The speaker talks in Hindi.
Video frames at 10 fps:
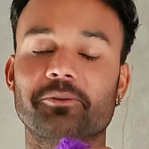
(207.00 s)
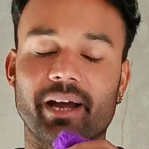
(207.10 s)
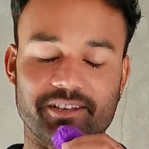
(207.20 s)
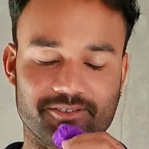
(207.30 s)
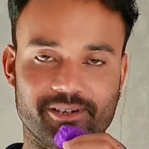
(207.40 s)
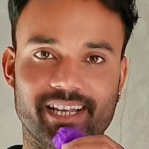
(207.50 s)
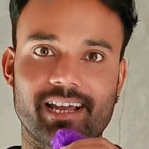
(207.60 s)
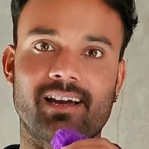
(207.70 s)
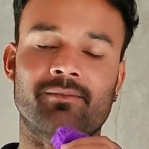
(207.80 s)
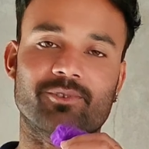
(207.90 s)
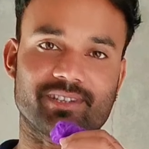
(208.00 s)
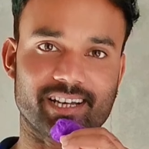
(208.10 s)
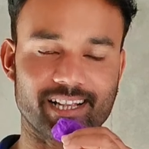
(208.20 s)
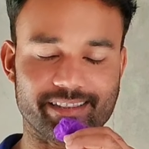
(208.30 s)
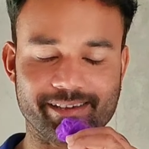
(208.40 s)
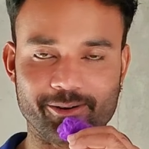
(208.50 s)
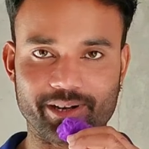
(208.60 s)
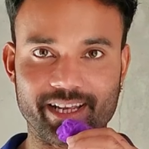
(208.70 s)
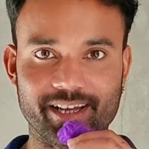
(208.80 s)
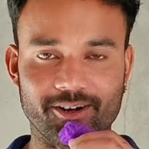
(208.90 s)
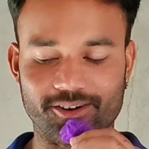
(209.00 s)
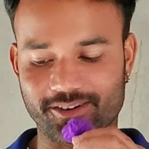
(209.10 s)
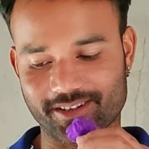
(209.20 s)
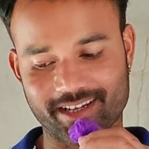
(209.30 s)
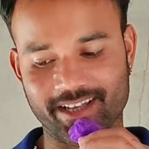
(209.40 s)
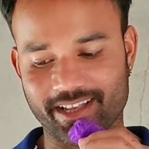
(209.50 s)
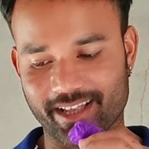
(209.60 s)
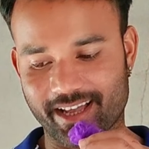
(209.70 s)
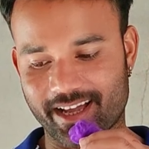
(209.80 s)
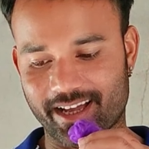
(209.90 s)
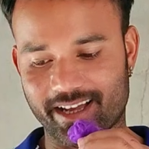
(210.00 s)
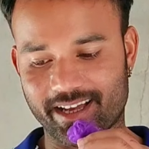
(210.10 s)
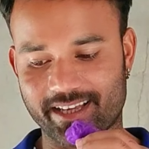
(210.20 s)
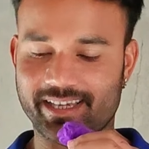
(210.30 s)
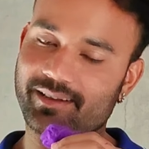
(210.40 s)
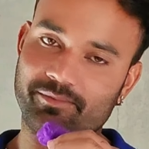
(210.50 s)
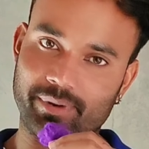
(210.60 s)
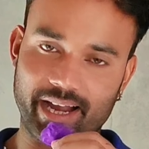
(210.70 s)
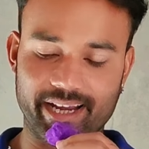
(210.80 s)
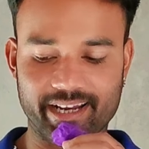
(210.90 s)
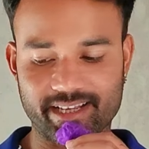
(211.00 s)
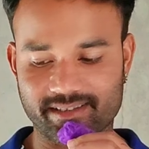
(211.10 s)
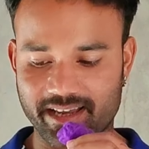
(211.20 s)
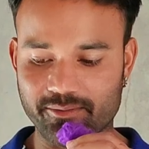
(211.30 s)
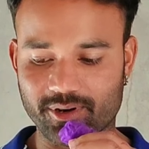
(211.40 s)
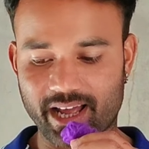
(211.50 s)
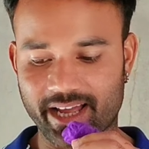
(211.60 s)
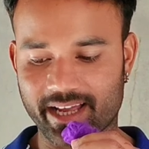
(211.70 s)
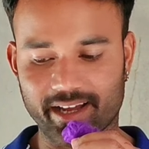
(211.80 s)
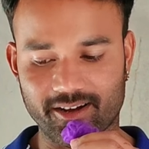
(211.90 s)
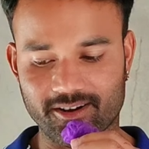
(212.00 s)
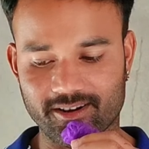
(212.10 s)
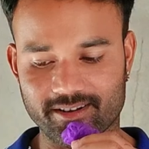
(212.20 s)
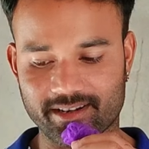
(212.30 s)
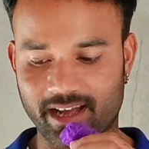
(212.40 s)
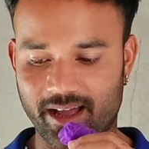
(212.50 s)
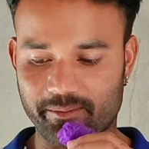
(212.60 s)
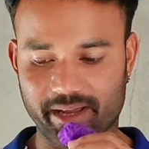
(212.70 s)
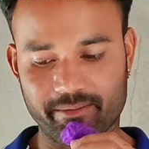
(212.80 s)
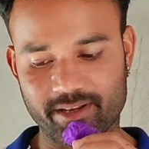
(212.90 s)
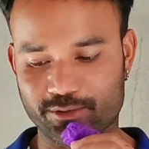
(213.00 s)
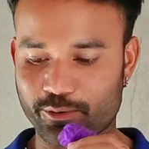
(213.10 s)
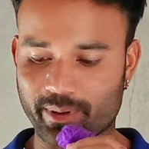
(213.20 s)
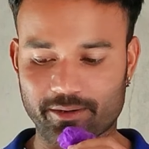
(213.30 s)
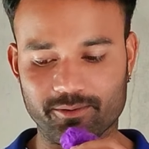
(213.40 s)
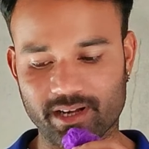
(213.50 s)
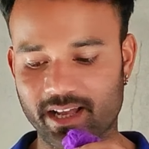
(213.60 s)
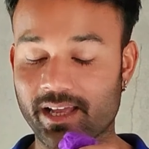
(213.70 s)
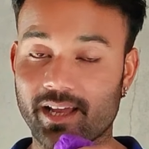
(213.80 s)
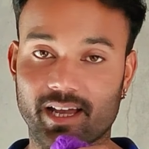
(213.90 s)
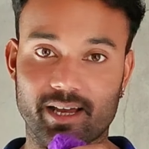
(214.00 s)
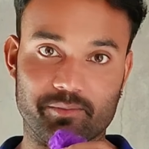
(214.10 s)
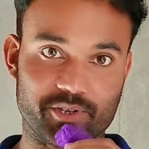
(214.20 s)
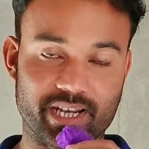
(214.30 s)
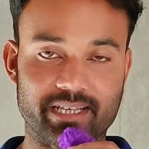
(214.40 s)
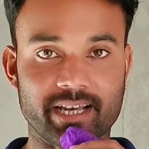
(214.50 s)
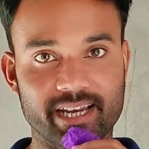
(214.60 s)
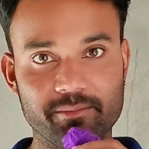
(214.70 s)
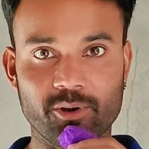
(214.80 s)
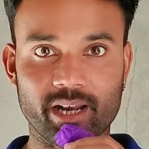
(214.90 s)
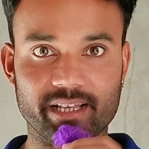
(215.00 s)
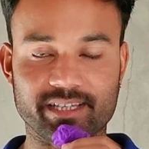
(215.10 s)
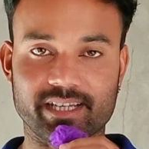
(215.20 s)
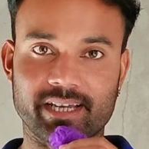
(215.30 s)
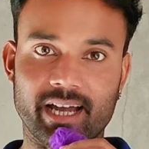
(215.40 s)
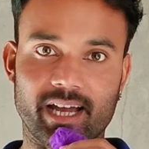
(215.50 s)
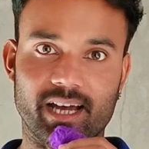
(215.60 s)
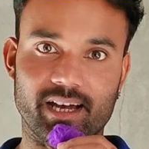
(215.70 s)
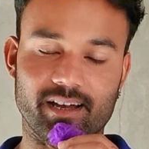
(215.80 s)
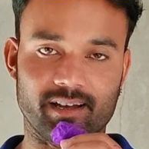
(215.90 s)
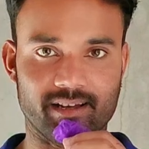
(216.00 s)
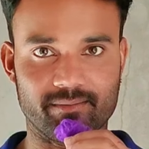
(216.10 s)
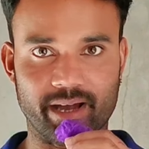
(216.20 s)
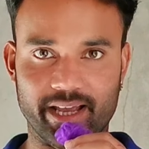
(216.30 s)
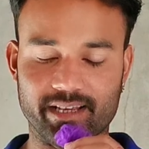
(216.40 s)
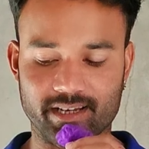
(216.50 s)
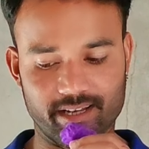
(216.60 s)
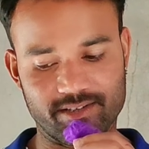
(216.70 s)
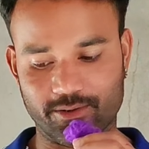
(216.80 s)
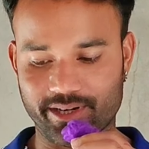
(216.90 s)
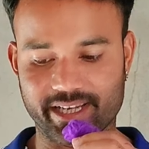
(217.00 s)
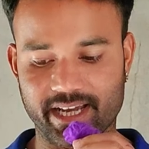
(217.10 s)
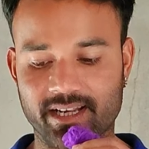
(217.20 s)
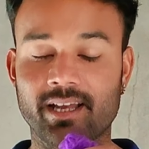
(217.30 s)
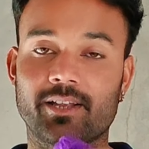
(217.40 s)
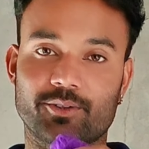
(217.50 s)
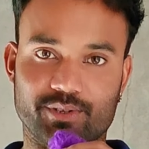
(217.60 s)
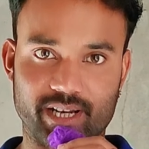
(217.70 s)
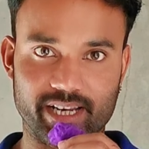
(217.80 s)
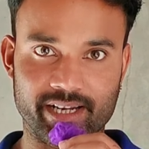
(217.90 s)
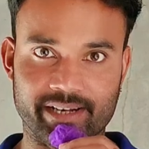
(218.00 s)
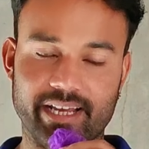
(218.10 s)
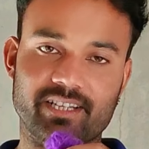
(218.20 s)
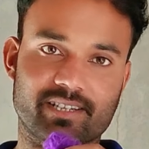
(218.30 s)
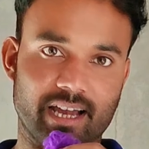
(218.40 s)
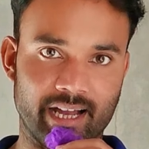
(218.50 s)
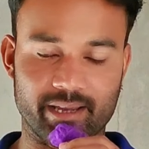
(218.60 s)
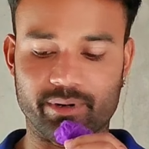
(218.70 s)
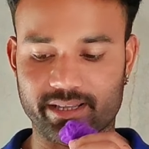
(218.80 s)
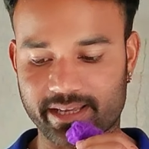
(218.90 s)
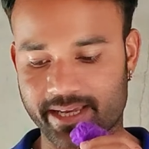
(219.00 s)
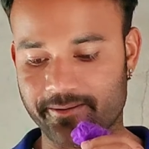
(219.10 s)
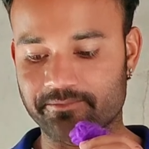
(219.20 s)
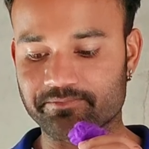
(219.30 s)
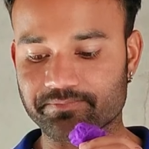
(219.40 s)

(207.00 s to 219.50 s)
तो भाई सॉरी यार मुझसे गलती हो गई और ये भाई ने सही बोला है और मैं भी इसको मानूंगा मुझे ऐसा नहीं बोलना चाहिए था भाई सॉरी यार तो चलिए नेक्स्ट आगे बढ़ते हैं